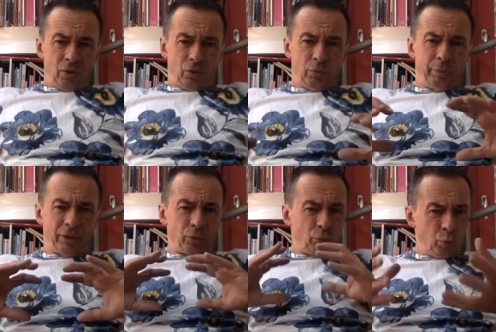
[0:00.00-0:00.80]
Une
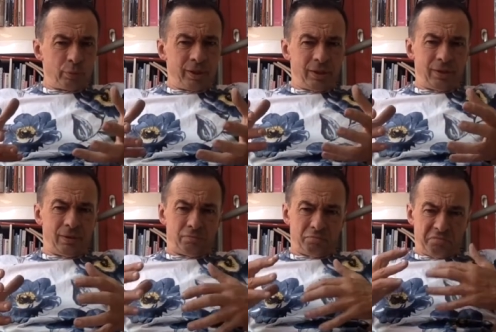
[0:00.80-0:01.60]
période
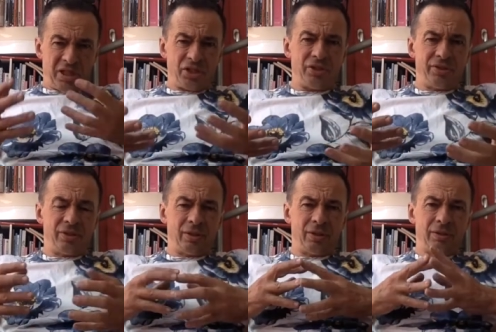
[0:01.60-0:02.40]
troublée
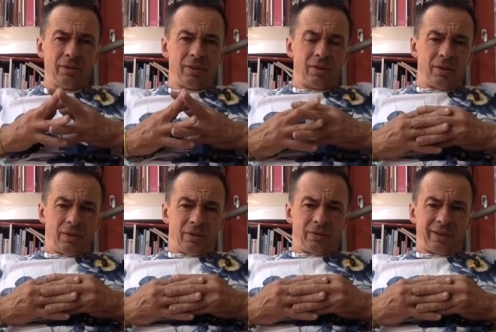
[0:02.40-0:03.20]
agité,
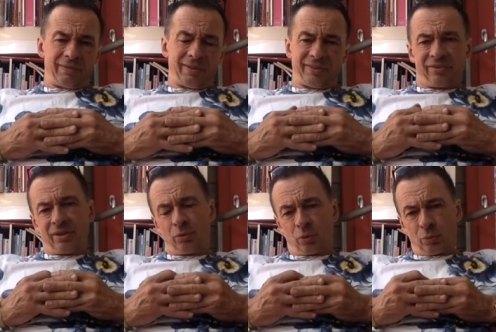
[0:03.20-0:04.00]
traversé
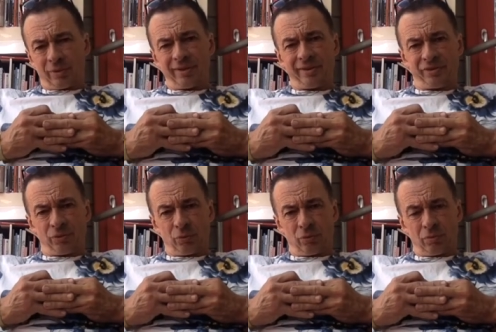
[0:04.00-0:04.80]
de
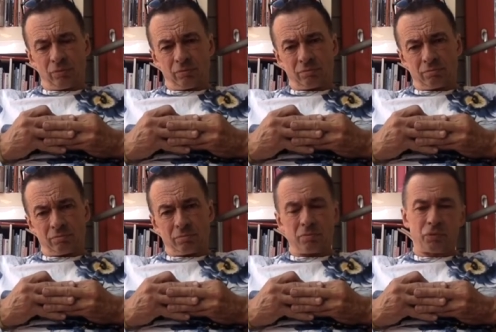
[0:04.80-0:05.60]
contradictions
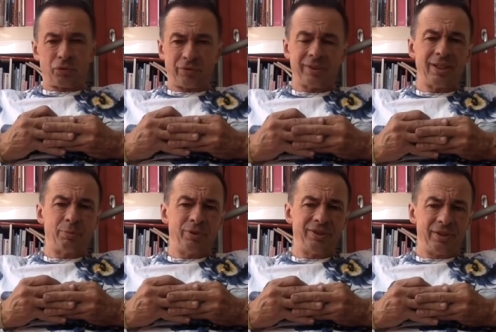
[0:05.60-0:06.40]
sociales et
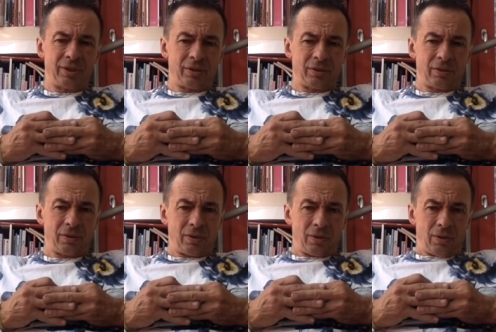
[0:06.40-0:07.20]
politiques.
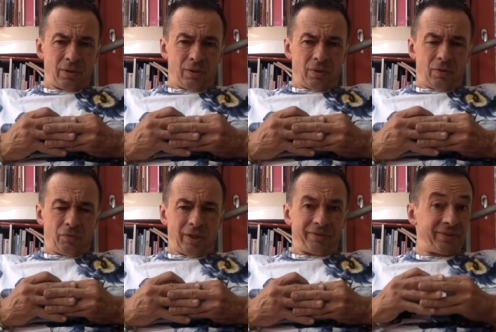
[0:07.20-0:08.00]

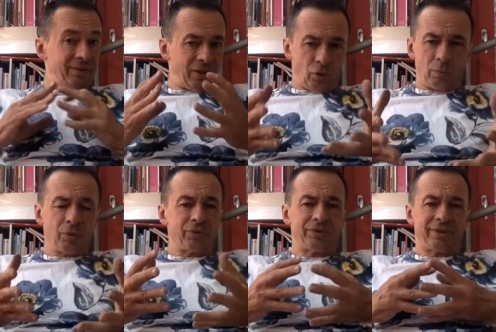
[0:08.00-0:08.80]
Voilà, c'est un roman
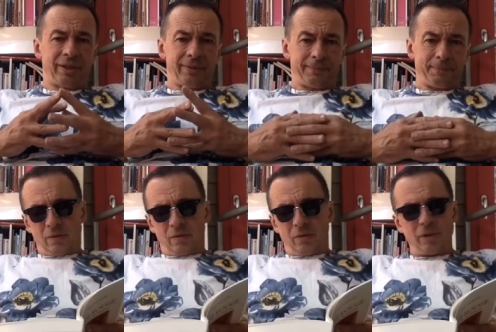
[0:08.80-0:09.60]
social.
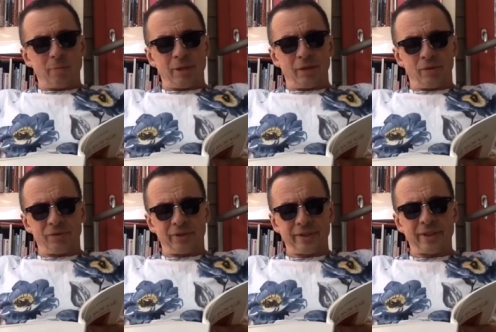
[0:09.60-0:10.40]
En apparence,
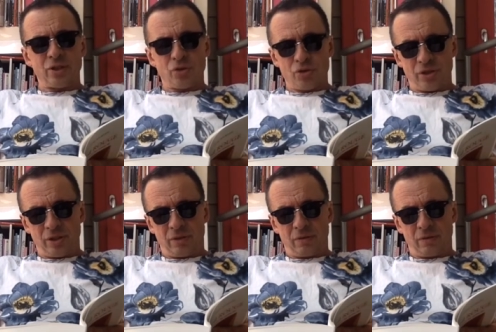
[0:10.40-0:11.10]
rien n'a changé.